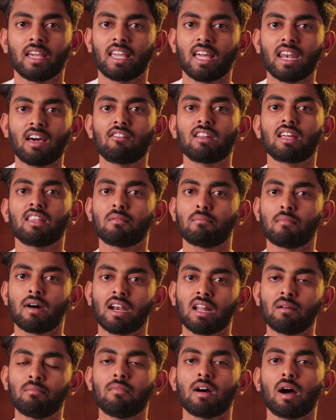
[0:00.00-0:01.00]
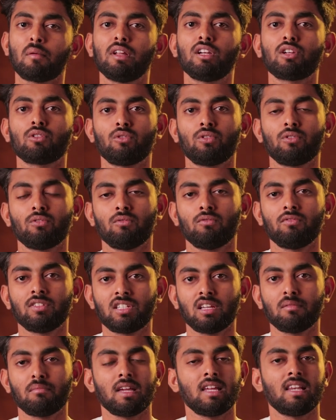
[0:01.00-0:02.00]
ஏன்னா அவனுக்கு அந்த மனம் அப்படின்ற ஒரு
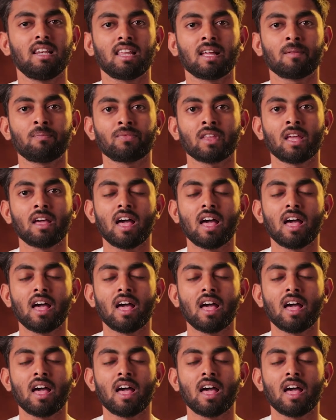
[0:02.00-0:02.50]
விஷயமே இல்லை